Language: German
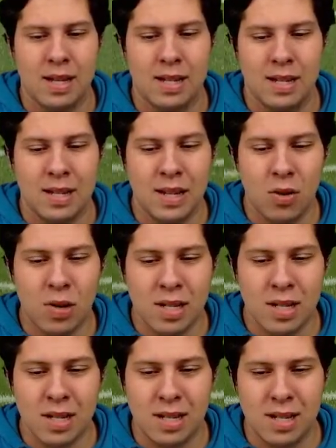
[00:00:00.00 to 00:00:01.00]
Genau
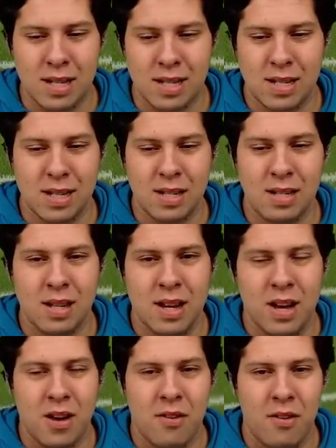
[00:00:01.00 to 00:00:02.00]
das sind sie. Sie sind
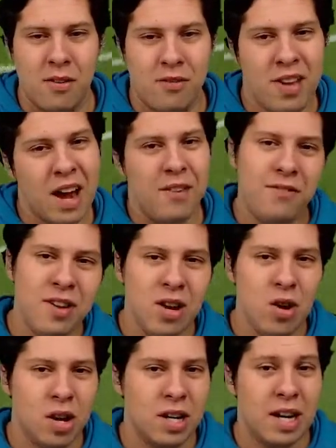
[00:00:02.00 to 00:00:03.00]
wie ein
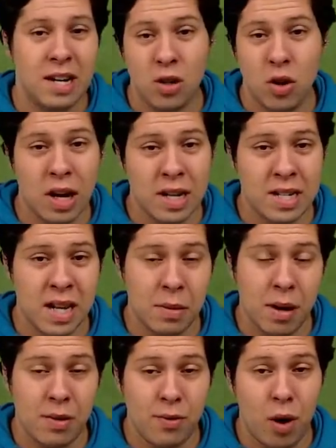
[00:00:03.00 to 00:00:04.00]
Vlog in einer noch
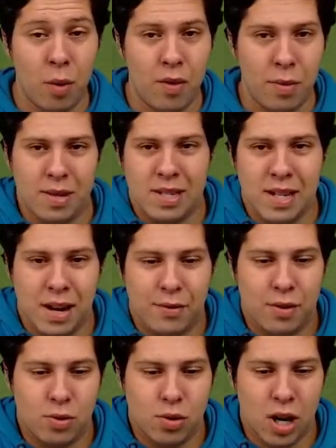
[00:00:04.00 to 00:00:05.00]
extremeren Form, weil man sieht
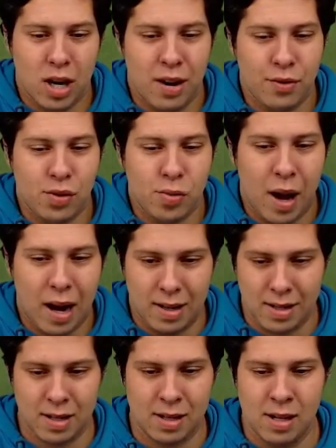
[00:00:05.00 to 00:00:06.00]
einfach durch einen Livestream
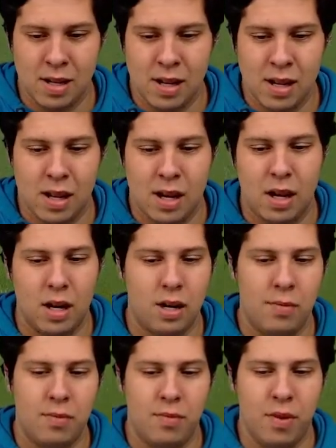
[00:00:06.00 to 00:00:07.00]
alles.
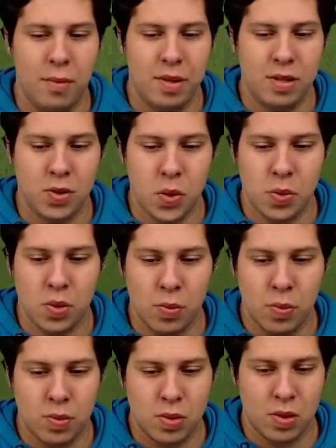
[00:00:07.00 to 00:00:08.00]
Ähm, wenn man zum Beispiel so,
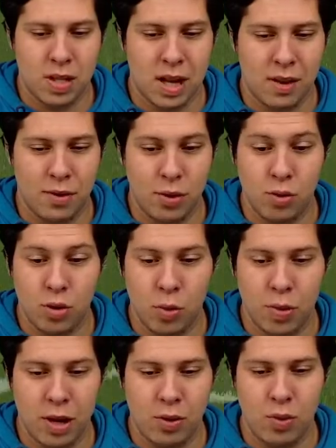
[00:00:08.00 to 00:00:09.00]
so eine Sache wie
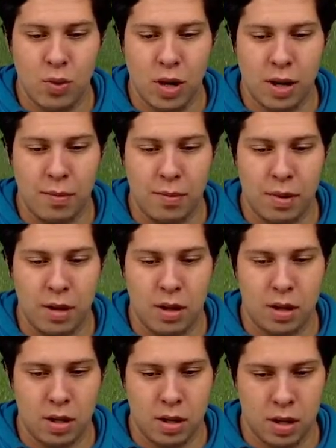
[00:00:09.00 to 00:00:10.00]
Nutopia nur im
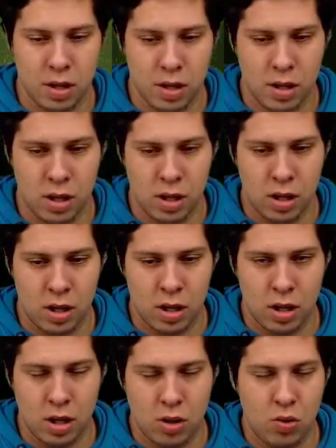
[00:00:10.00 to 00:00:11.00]

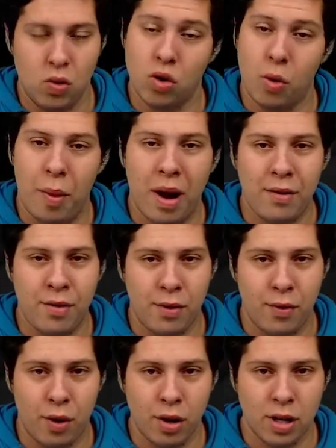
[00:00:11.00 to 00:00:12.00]
nur normal
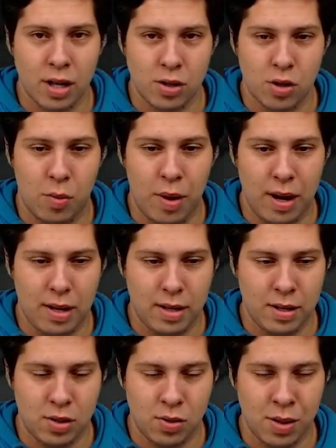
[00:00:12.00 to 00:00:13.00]
verfolgt, also normal
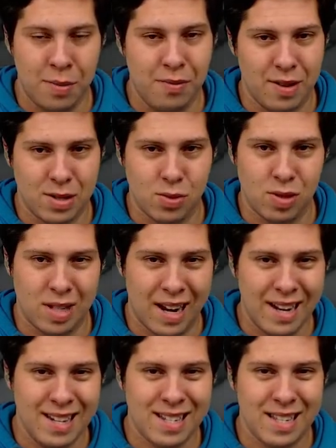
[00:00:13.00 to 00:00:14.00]
die Zusammenfassung,
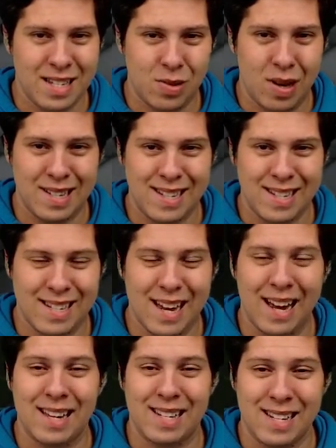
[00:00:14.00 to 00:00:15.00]
dann ist es sogar
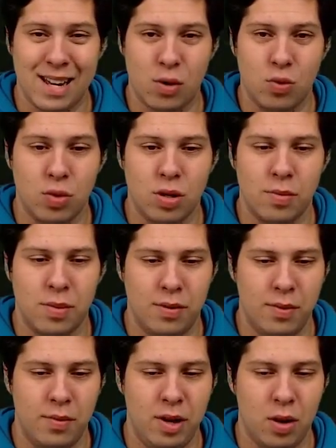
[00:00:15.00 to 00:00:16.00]
sehr, sehr gut mit
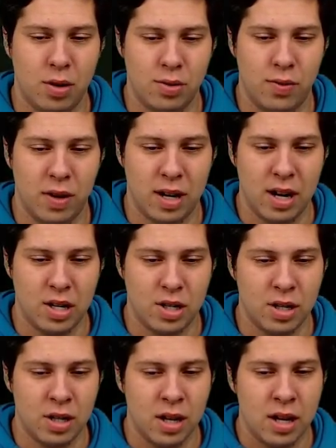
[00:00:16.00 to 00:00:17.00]
einem Vlog zu vergleichen.
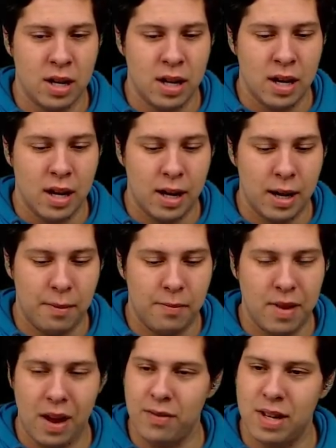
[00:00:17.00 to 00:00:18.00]

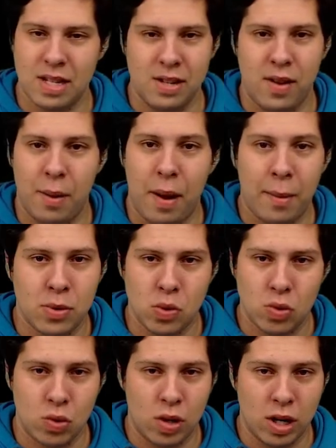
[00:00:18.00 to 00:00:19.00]
Ähm, ja, wie ihr seht, wir haben
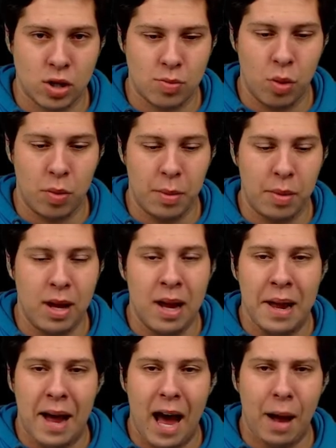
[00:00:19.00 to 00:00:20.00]
absolute Connection-Probleme.
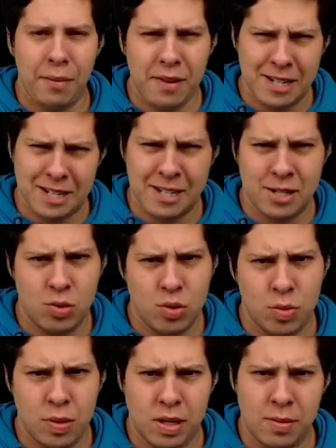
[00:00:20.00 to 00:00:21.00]
Aber wie gesagt, dieses
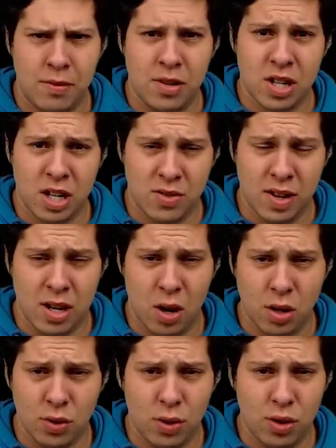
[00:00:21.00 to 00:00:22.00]
Nutopia-Thema will ich gar nicht weiter
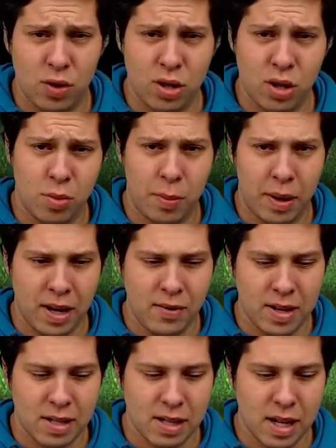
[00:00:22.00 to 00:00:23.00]
ausführen. Ich wollte paar
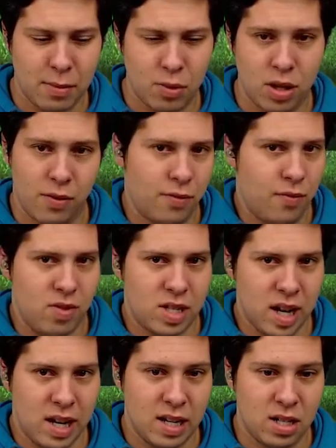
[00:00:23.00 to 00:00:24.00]
Hinweise geben und ihr wisst
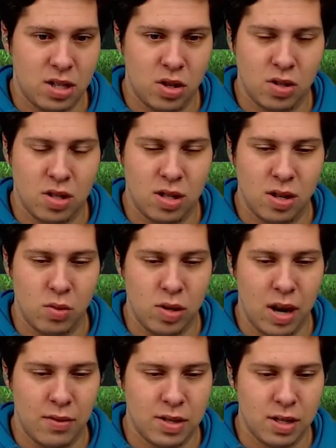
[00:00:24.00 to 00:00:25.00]
ja eh, dass ich solche Real
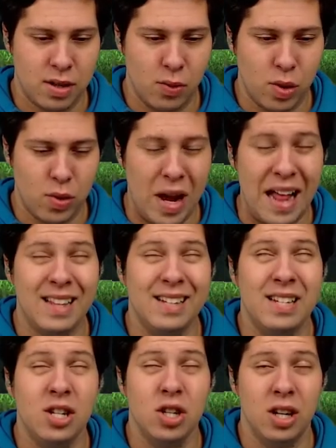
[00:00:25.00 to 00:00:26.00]
Life,
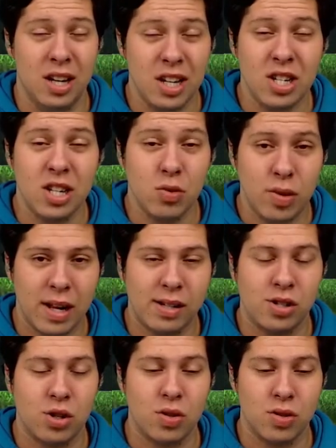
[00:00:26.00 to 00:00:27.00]
Reality, richtigen
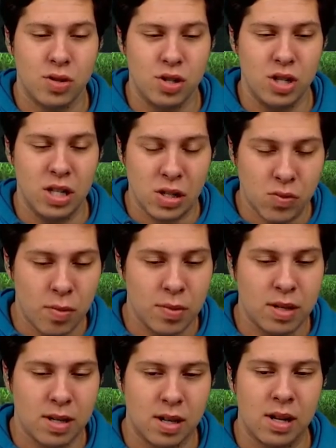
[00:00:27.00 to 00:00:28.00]
Reality-Shows und nicht die
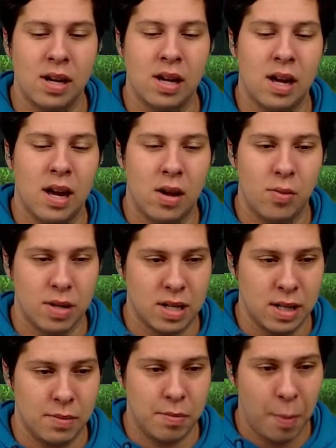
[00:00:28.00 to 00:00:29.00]
Skripten
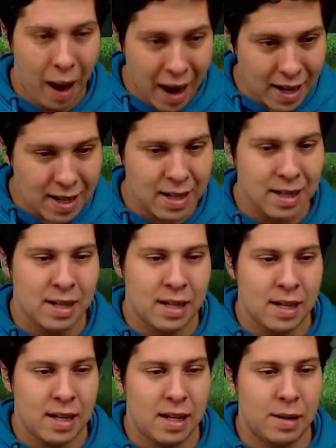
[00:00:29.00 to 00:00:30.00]
übertrieben mag.
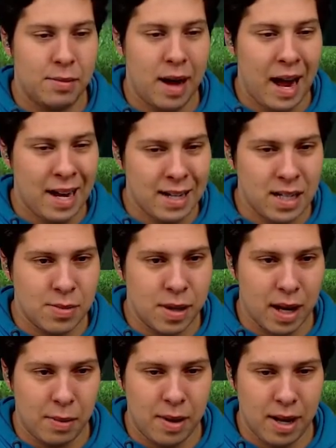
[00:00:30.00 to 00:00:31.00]
Ähm, allerdings, wie ihr
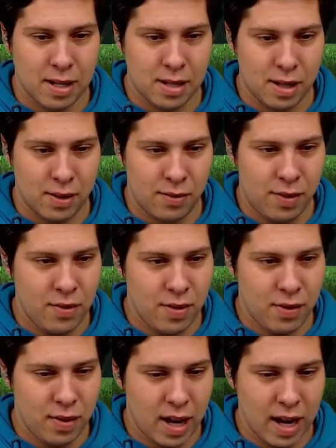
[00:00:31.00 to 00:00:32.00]
gerade merkt, äh, finden wir
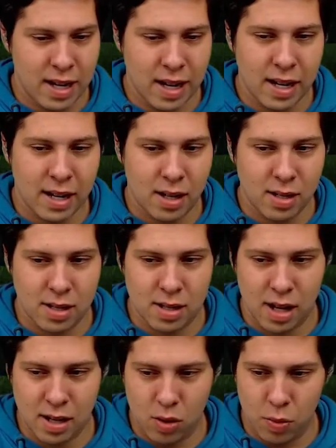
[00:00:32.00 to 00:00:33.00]
irgendwie keine Gegner. Das
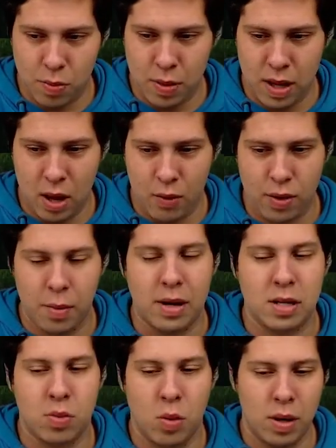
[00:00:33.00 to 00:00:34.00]
ist halt auch Pierre öfter mal
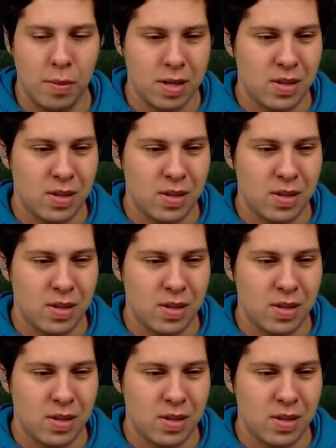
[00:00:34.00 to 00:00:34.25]
das Problem.